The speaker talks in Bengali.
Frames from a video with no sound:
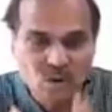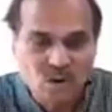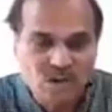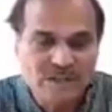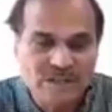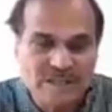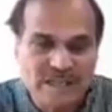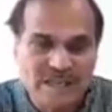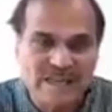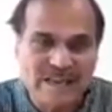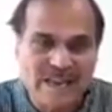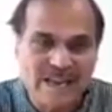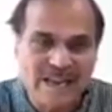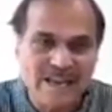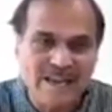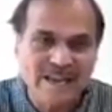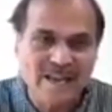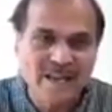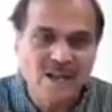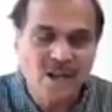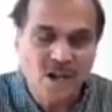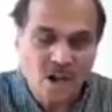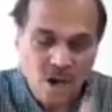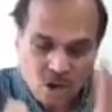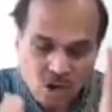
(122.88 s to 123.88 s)
রোগ থেকে
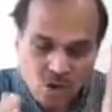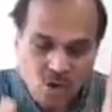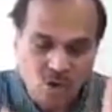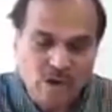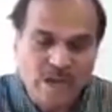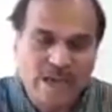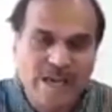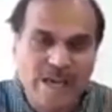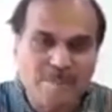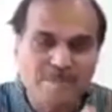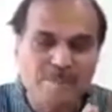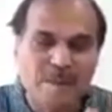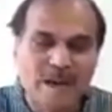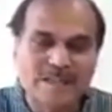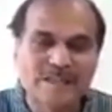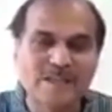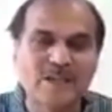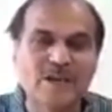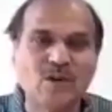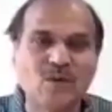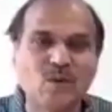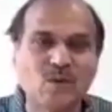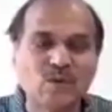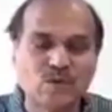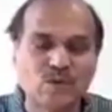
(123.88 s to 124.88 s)
রোগীকে
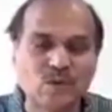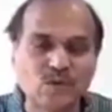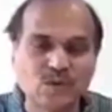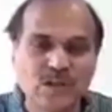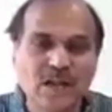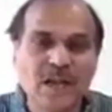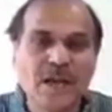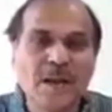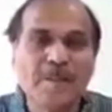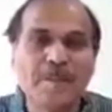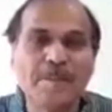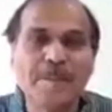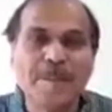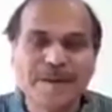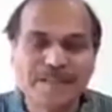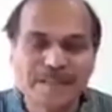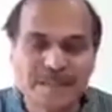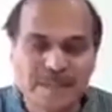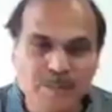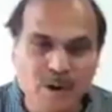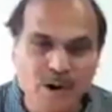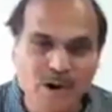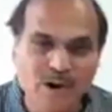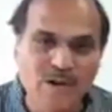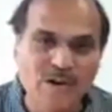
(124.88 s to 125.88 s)
বাঁচানোর ওষুধ
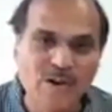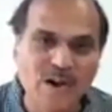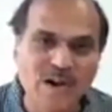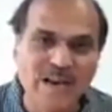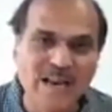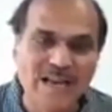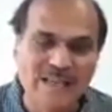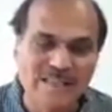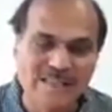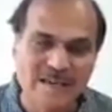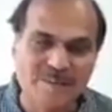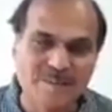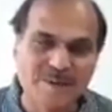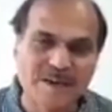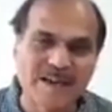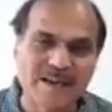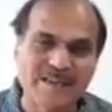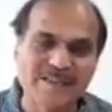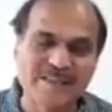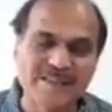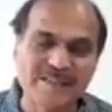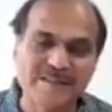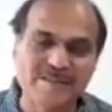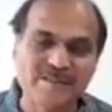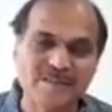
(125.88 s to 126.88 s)
বেশি ভয়ঙ্কর লাগছে আমার
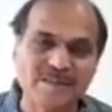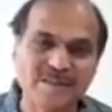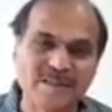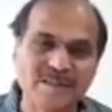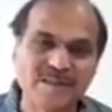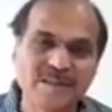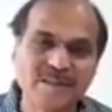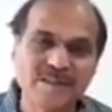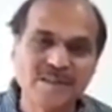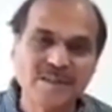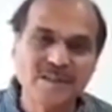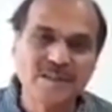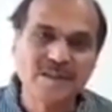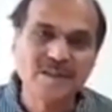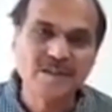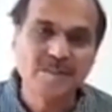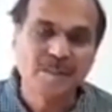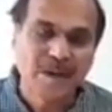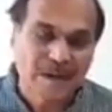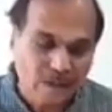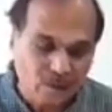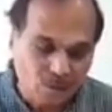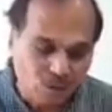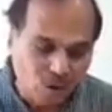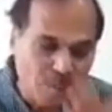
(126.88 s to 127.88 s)
কাছে
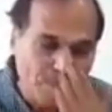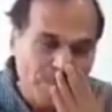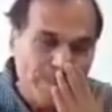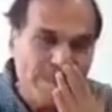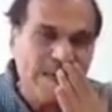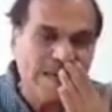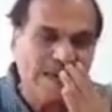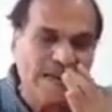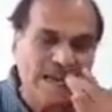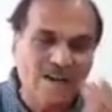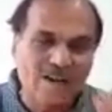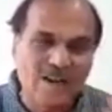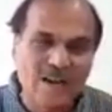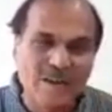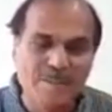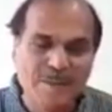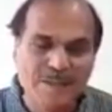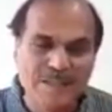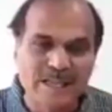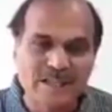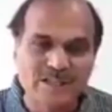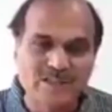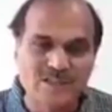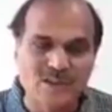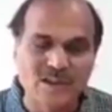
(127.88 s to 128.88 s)
মানে কোভিডের কারণে
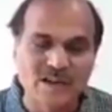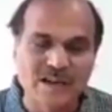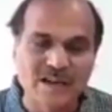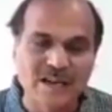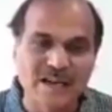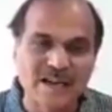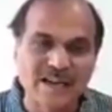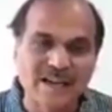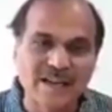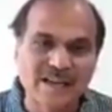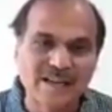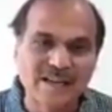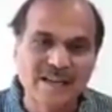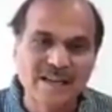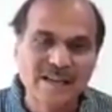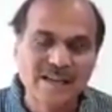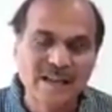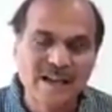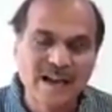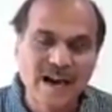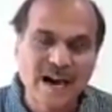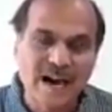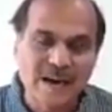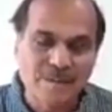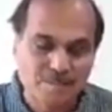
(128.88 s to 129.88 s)
মৃতের সংখ্যা
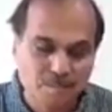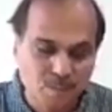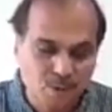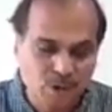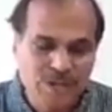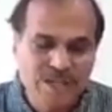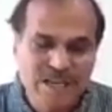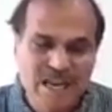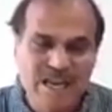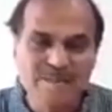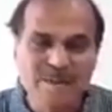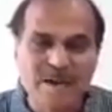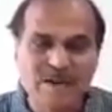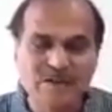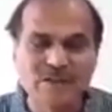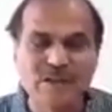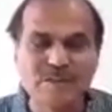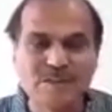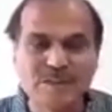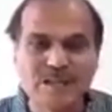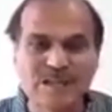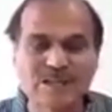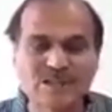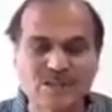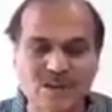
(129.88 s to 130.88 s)
আর পরিযায়ী
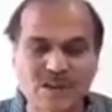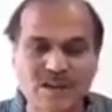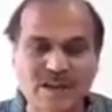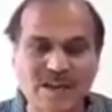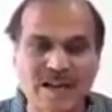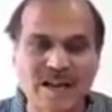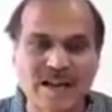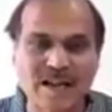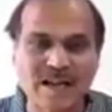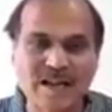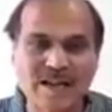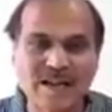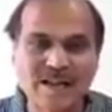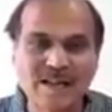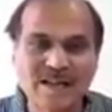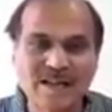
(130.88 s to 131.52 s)
মানুষের মৃতের সংখ্যা